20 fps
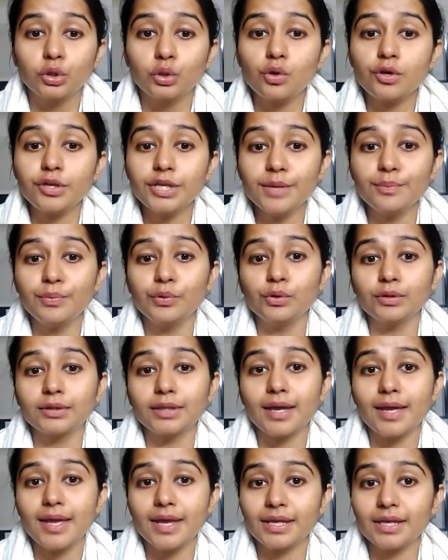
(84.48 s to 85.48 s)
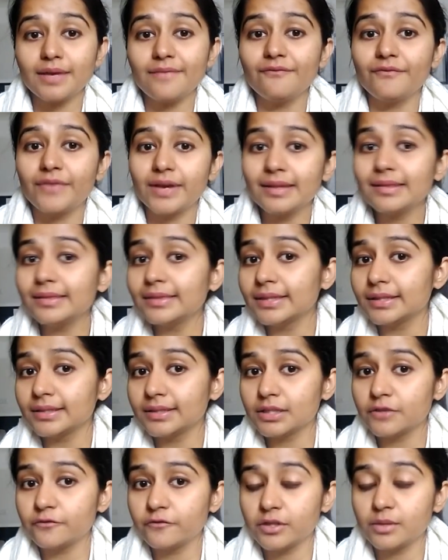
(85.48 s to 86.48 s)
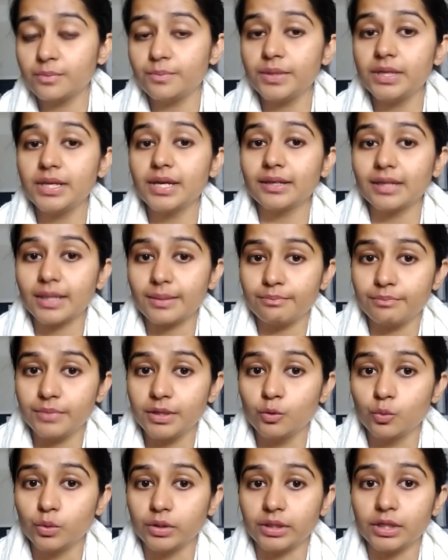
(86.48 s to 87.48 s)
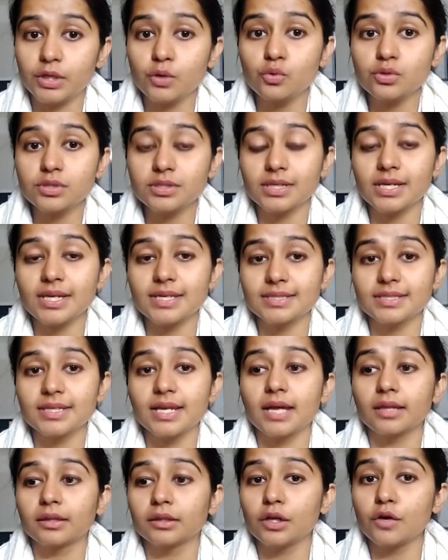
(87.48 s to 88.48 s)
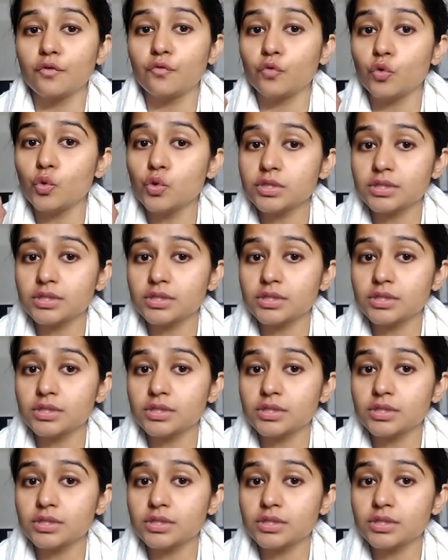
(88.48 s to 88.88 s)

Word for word: तो ये बोलता है कि वेन देयर विल बी एन एम्बिग्विटी उस केस के अंदर